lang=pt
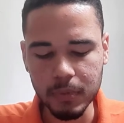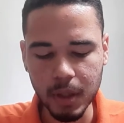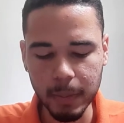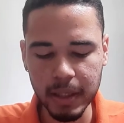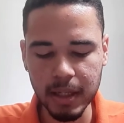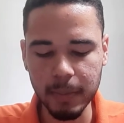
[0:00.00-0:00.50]

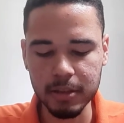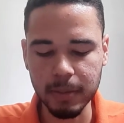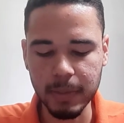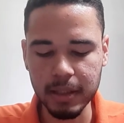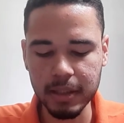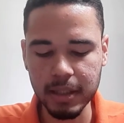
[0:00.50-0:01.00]
também da mesma
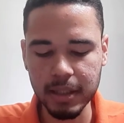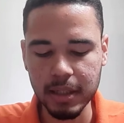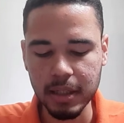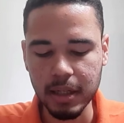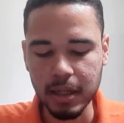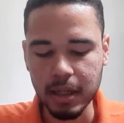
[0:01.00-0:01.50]
maneira,
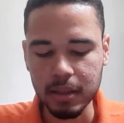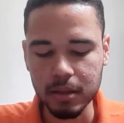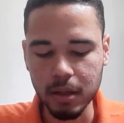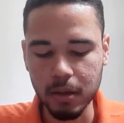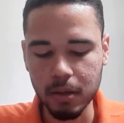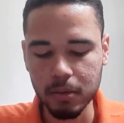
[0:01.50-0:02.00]

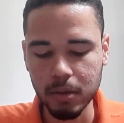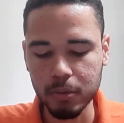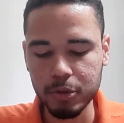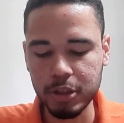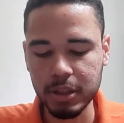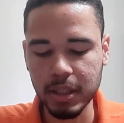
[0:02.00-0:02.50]
não, não
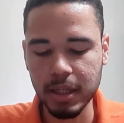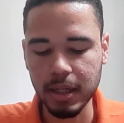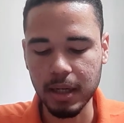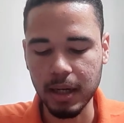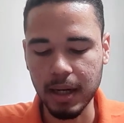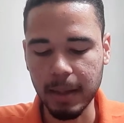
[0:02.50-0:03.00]

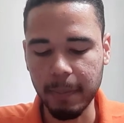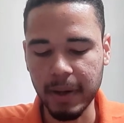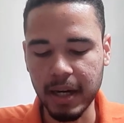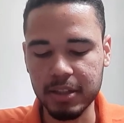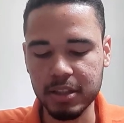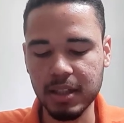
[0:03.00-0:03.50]
tinha a
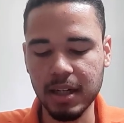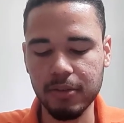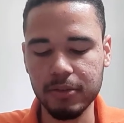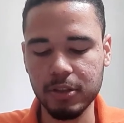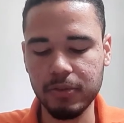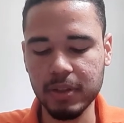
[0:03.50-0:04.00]
parte da,
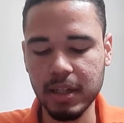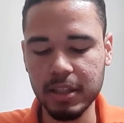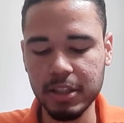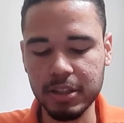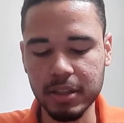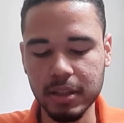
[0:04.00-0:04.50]
de
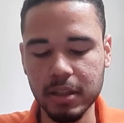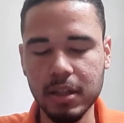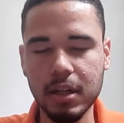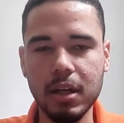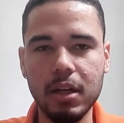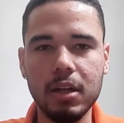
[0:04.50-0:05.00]
finalista,
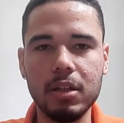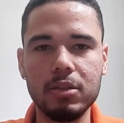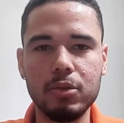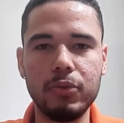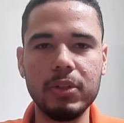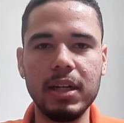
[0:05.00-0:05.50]

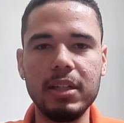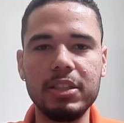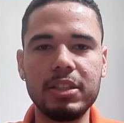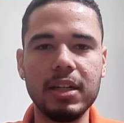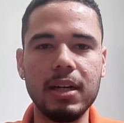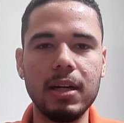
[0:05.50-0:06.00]
do
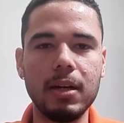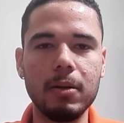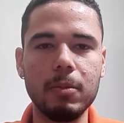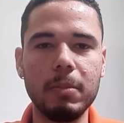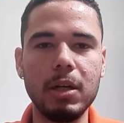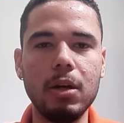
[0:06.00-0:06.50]
finalista
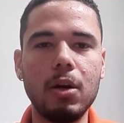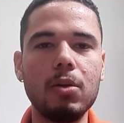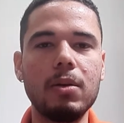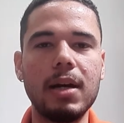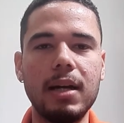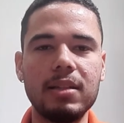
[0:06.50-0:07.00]
melhor
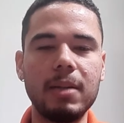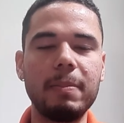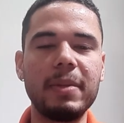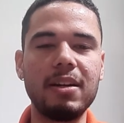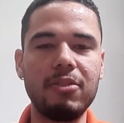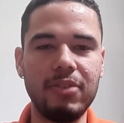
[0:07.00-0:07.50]
colocado na
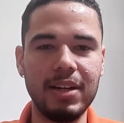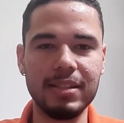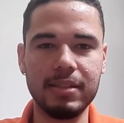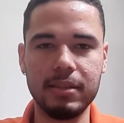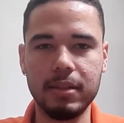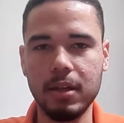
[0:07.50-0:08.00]
primeira
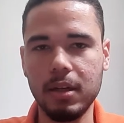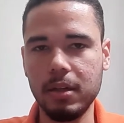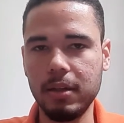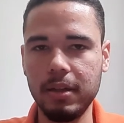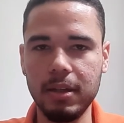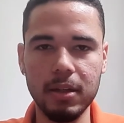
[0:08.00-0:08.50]
fase
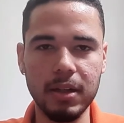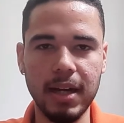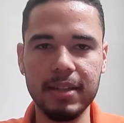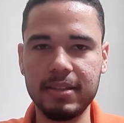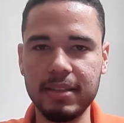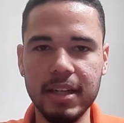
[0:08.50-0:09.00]
ter
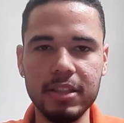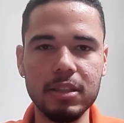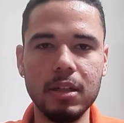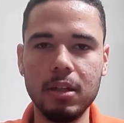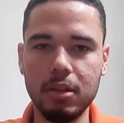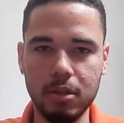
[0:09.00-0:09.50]
a
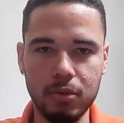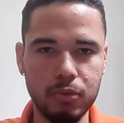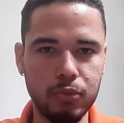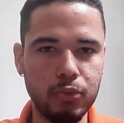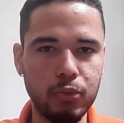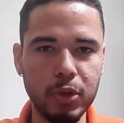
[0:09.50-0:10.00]
sede.
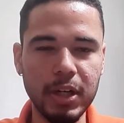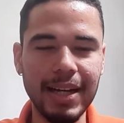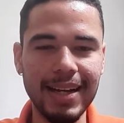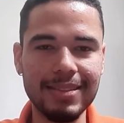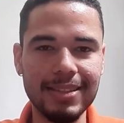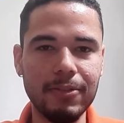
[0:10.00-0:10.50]
Foi
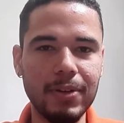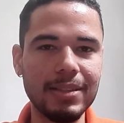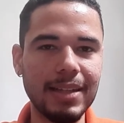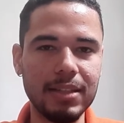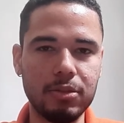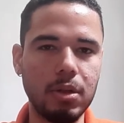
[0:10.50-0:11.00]
essa
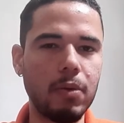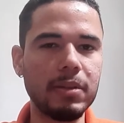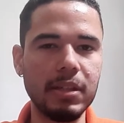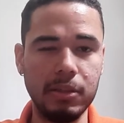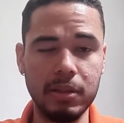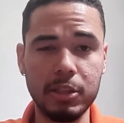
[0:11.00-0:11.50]
vantagem só
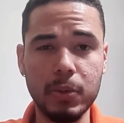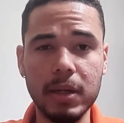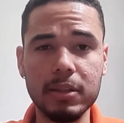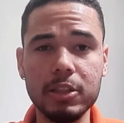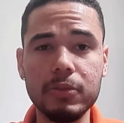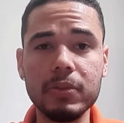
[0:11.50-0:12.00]
aconteceu nas
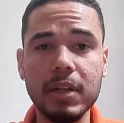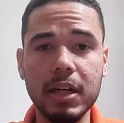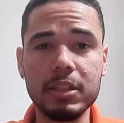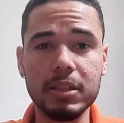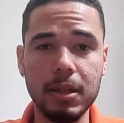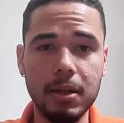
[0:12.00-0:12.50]
quartas de
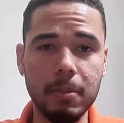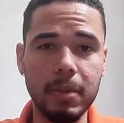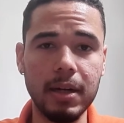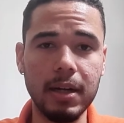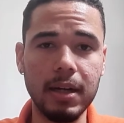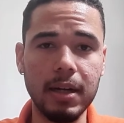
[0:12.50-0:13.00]
finais,
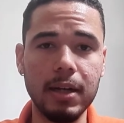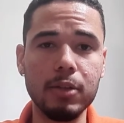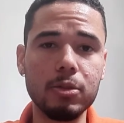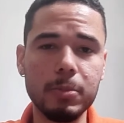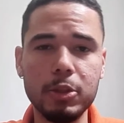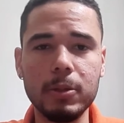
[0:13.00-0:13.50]
para
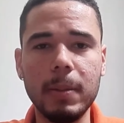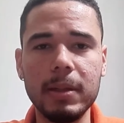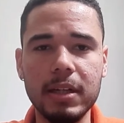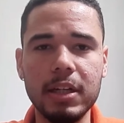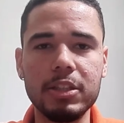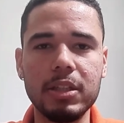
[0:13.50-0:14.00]
resumir de uma
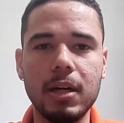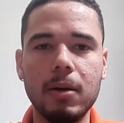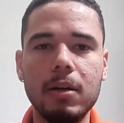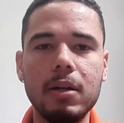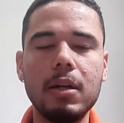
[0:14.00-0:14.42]
maneira geral,